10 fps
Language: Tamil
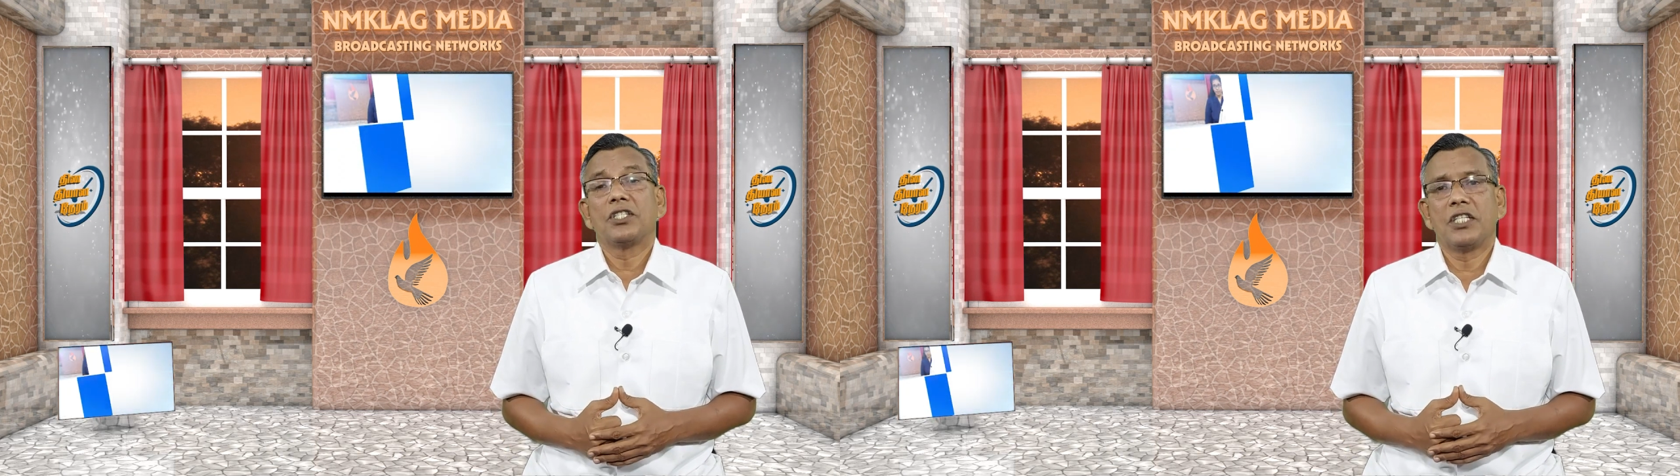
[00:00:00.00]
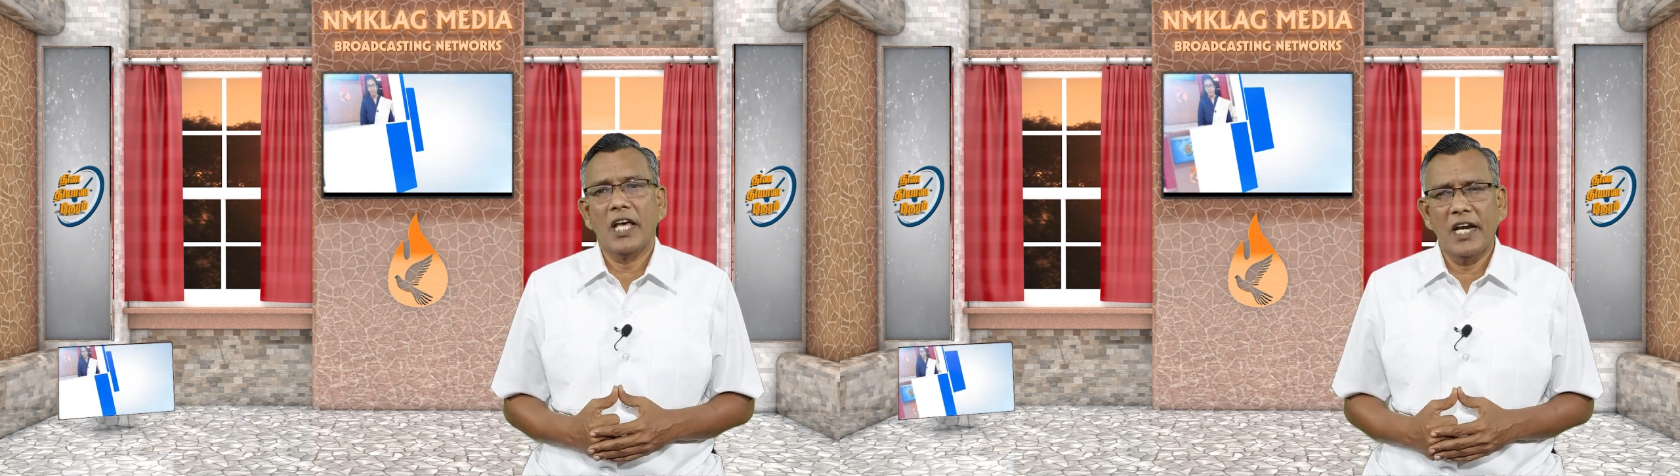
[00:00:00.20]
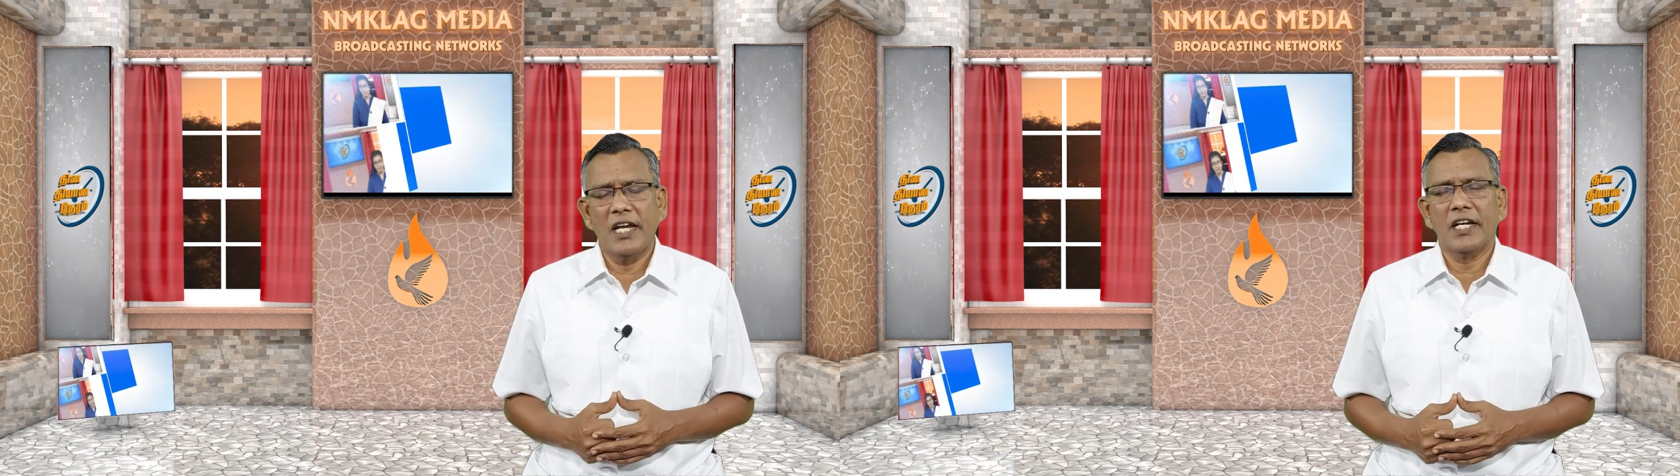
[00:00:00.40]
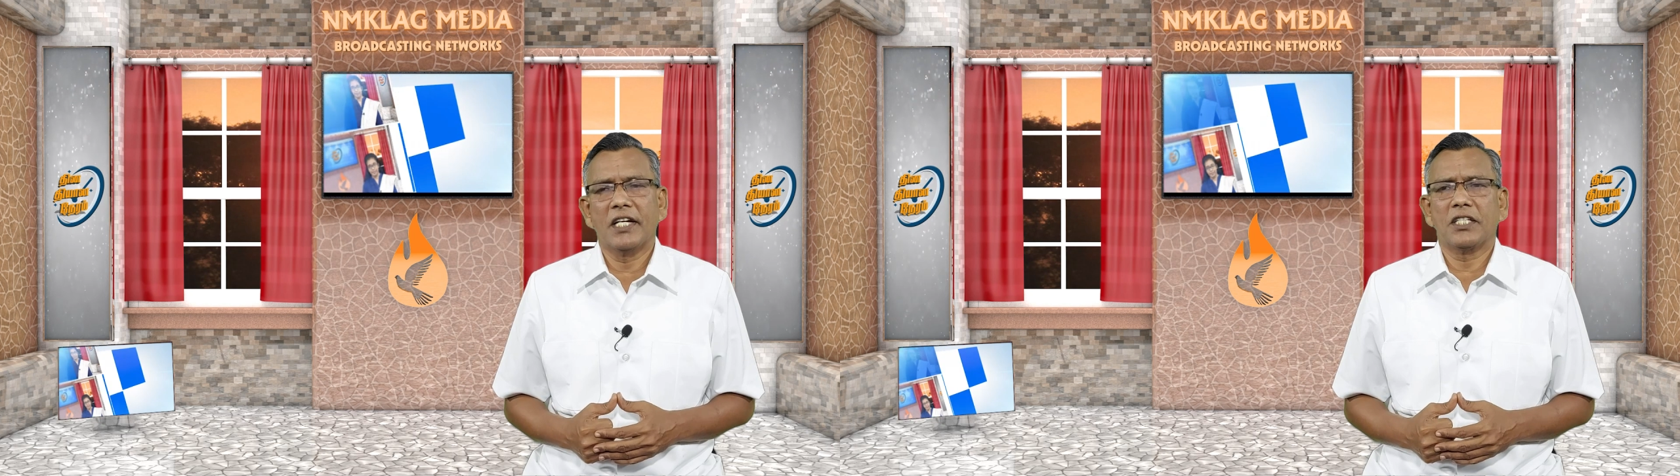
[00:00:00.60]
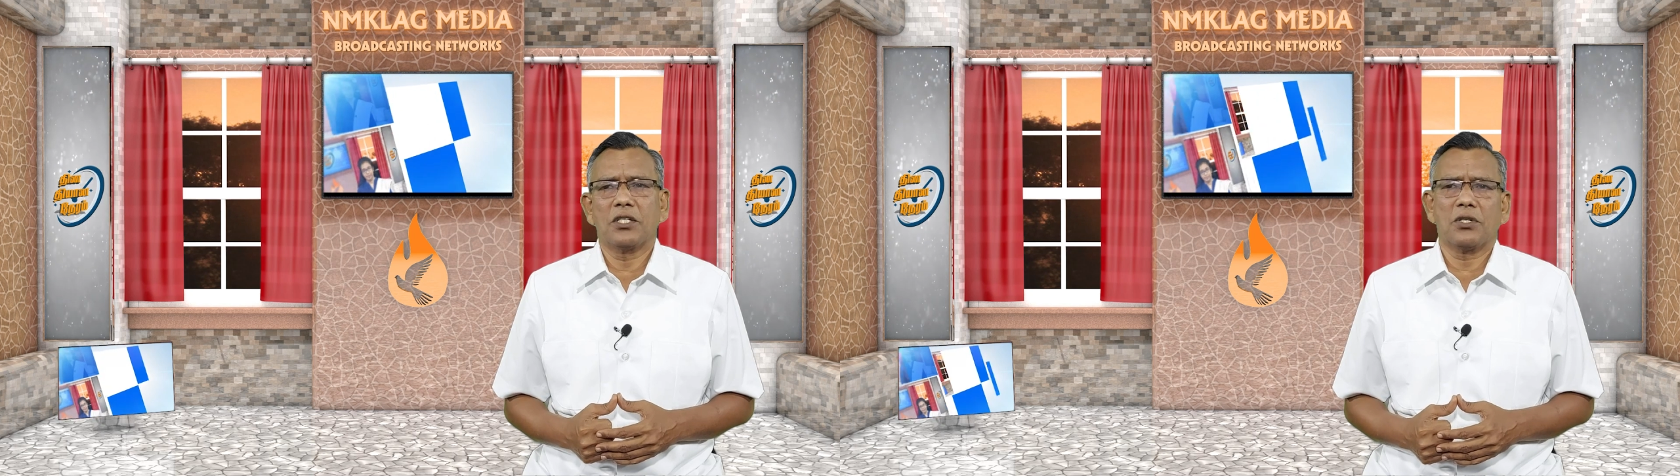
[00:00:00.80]
சேரனின்
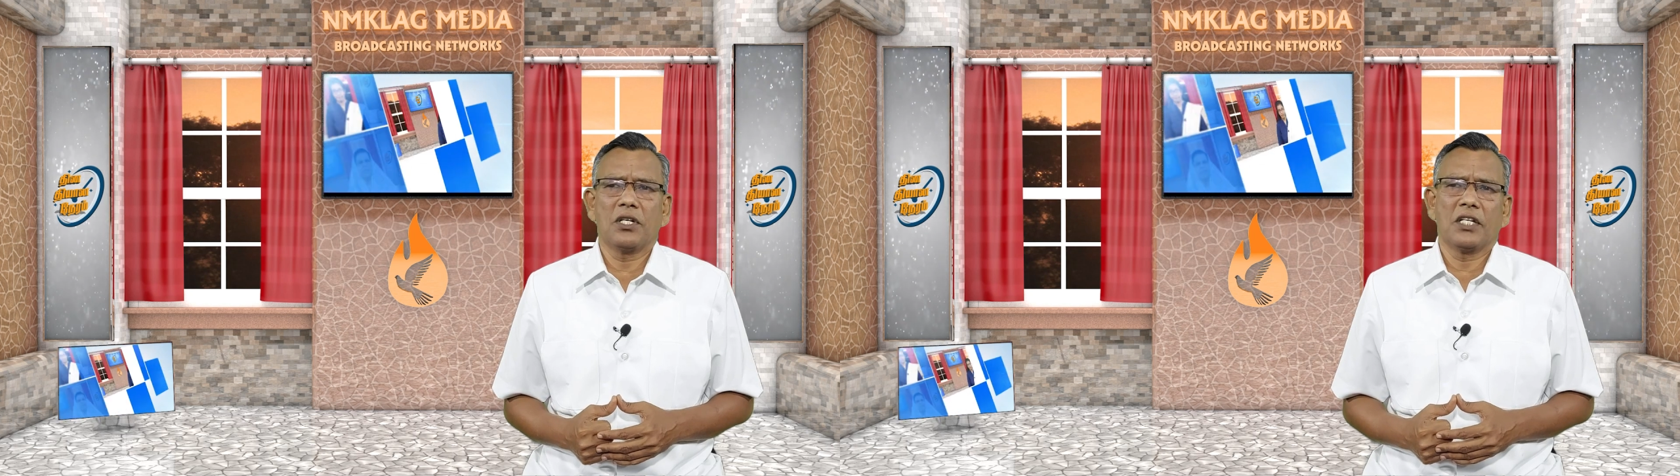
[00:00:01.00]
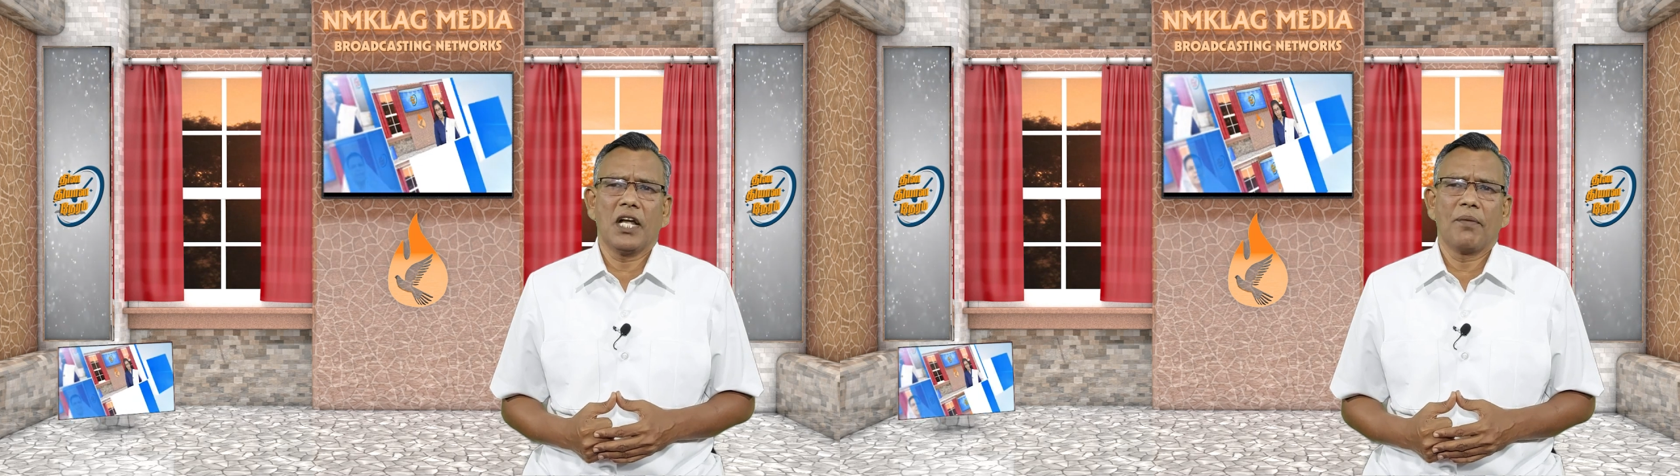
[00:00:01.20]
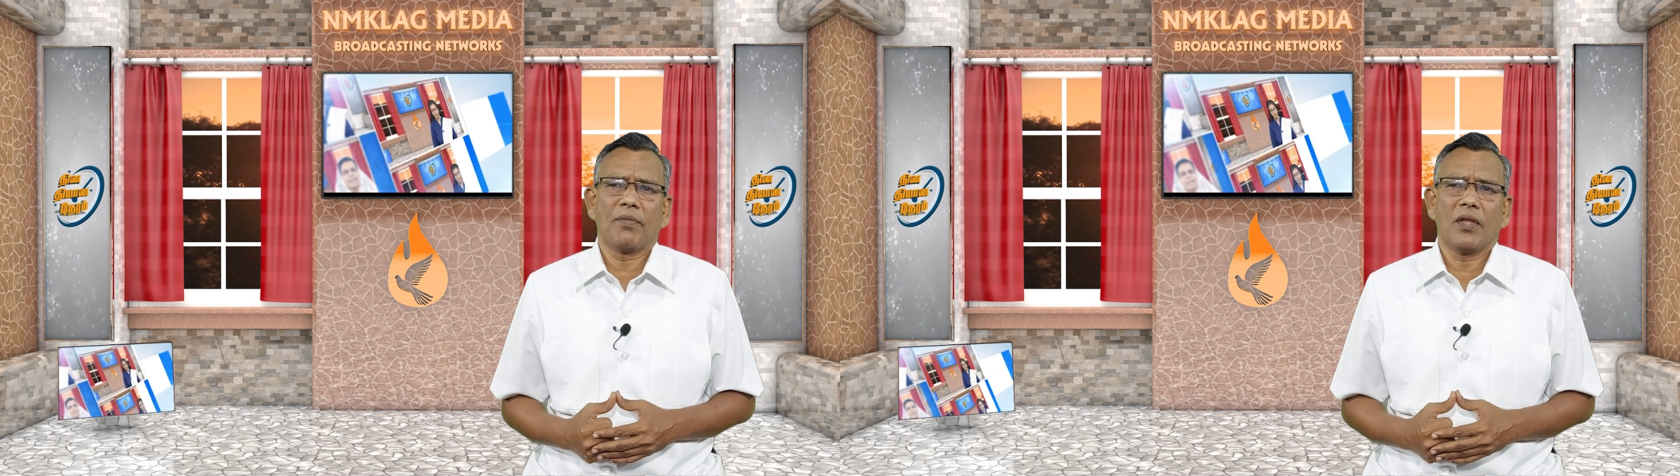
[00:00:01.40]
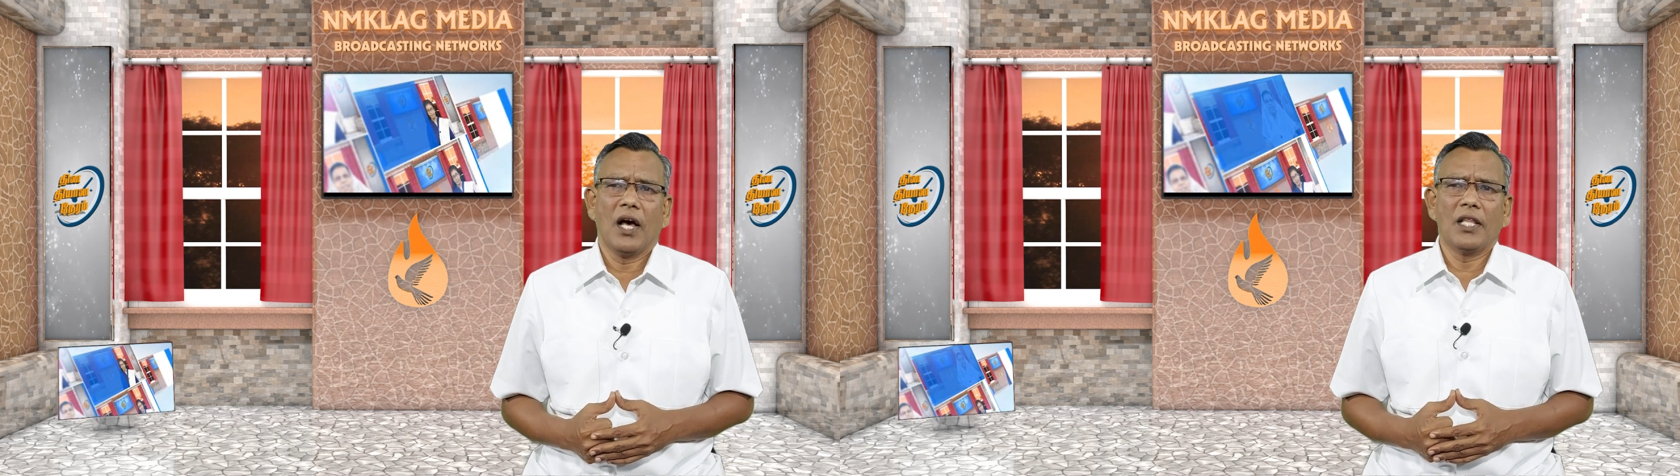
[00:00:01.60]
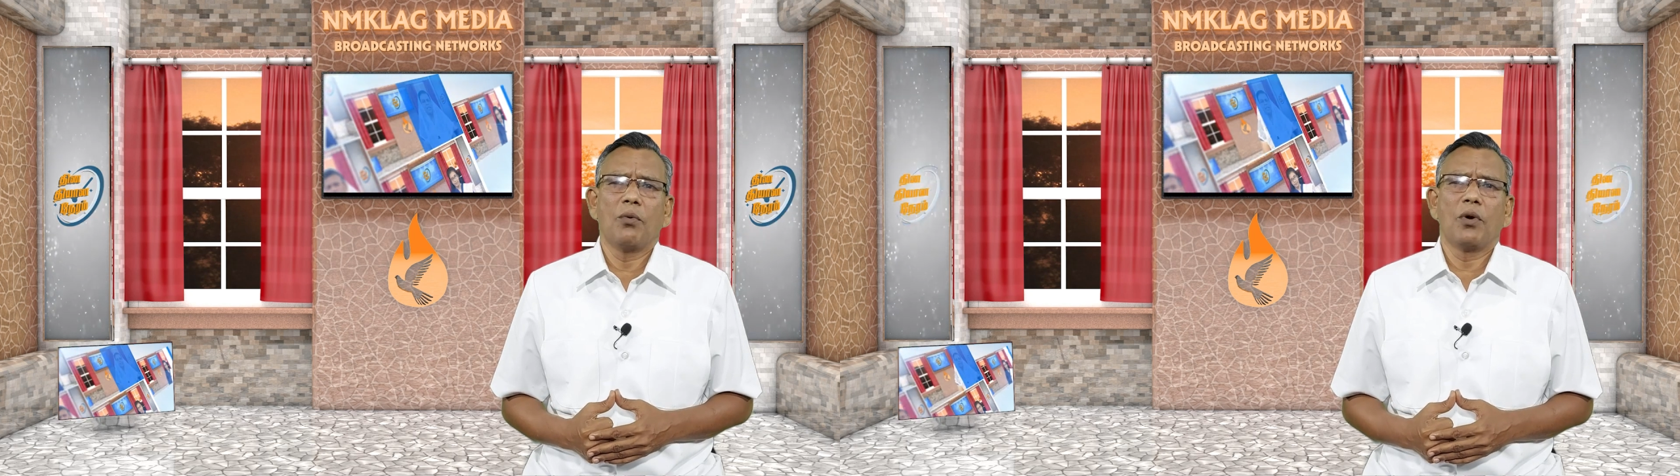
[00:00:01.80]
கற்ற சொல்கிறார்
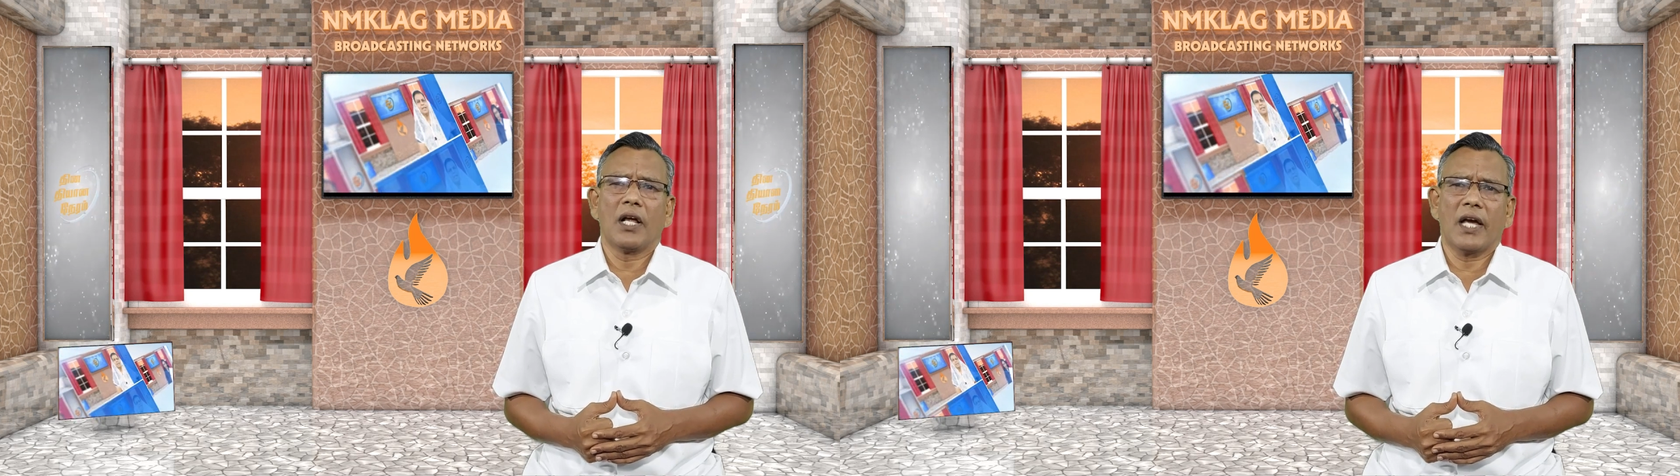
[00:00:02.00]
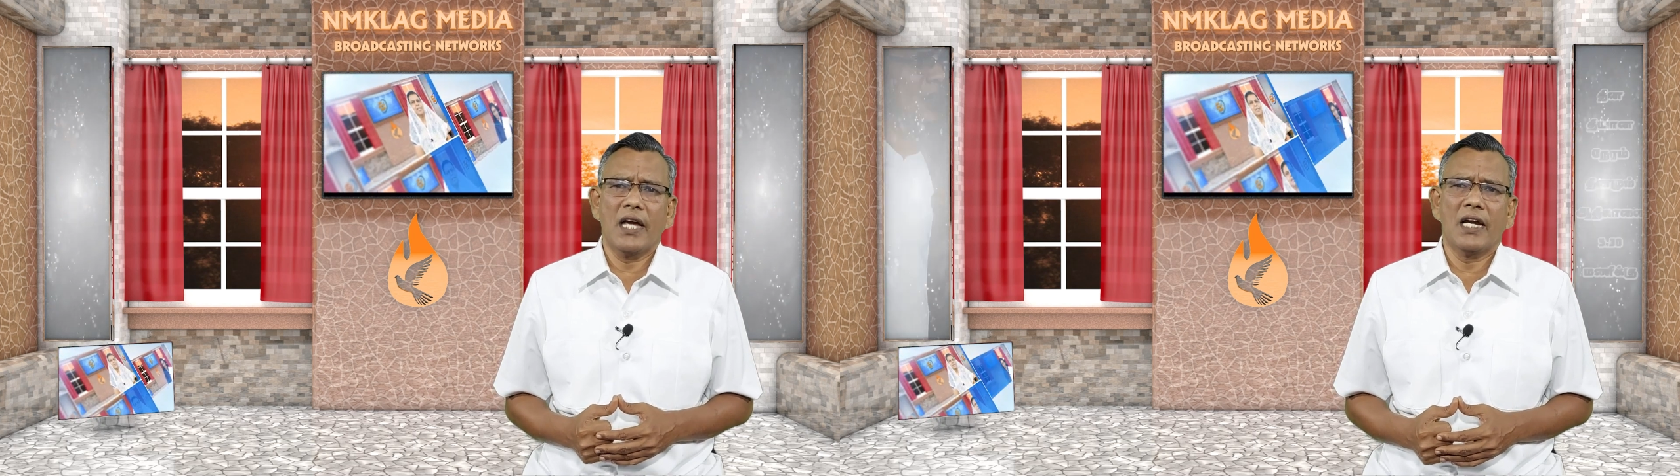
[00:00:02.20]
அதை உங்கள்